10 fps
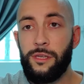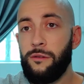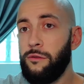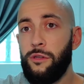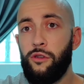Et
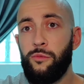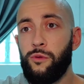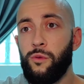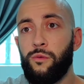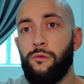aussi tu peux
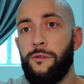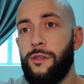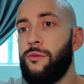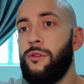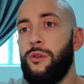tout
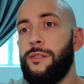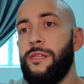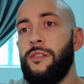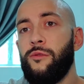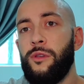trouver soit sur
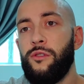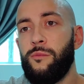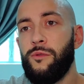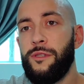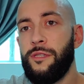internet, soit sur
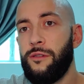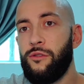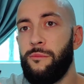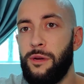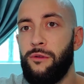mon site. Je
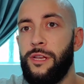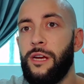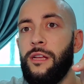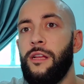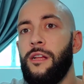te mets le
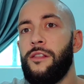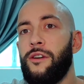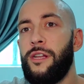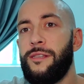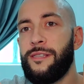lien
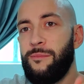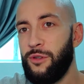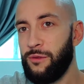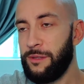dans la description.